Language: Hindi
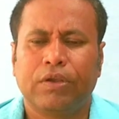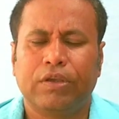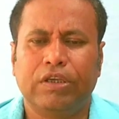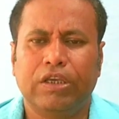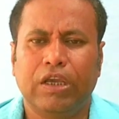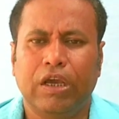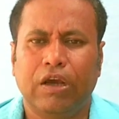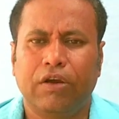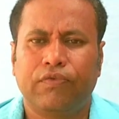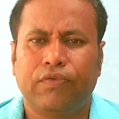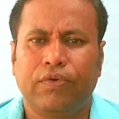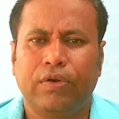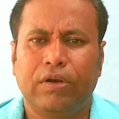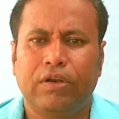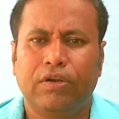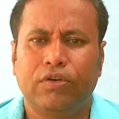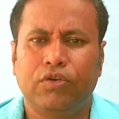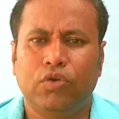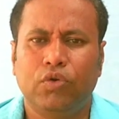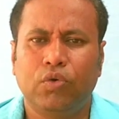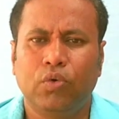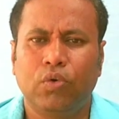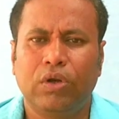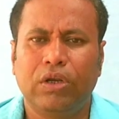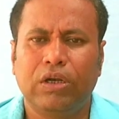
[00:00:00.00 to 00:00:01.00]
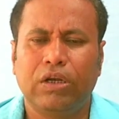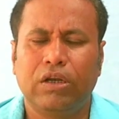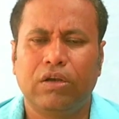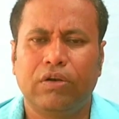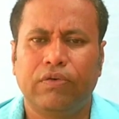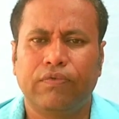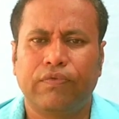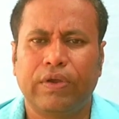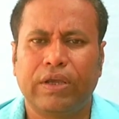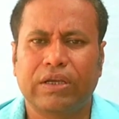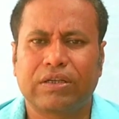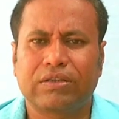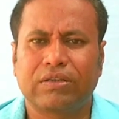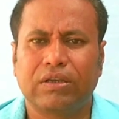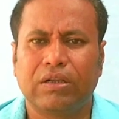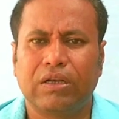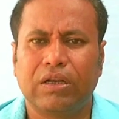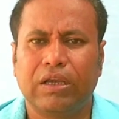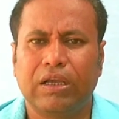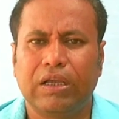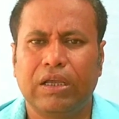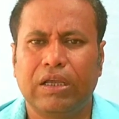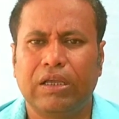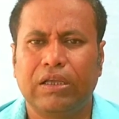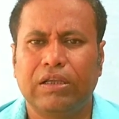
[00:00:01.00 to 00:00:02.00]
या फिर यूरिन इन्फेक्शन
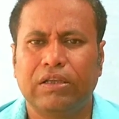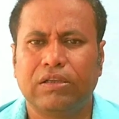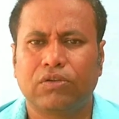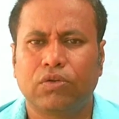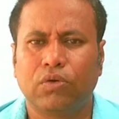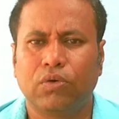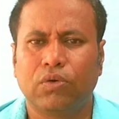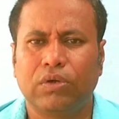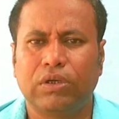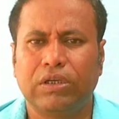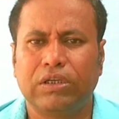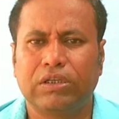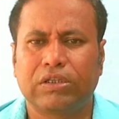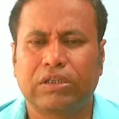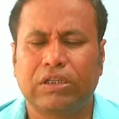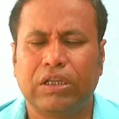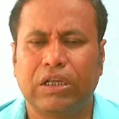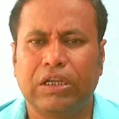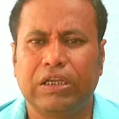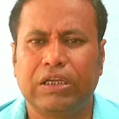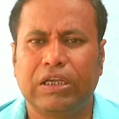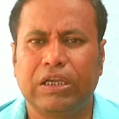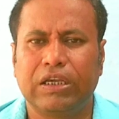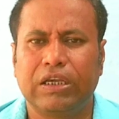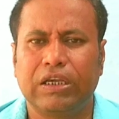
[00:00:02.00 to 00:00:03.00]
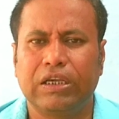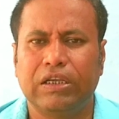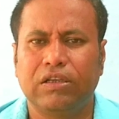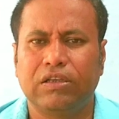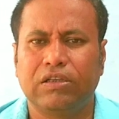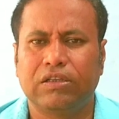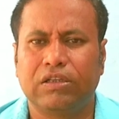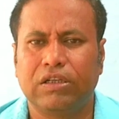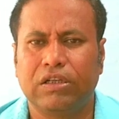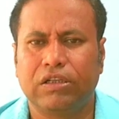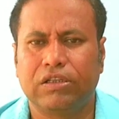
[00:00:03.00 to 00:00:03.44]
है तो इस तरीके की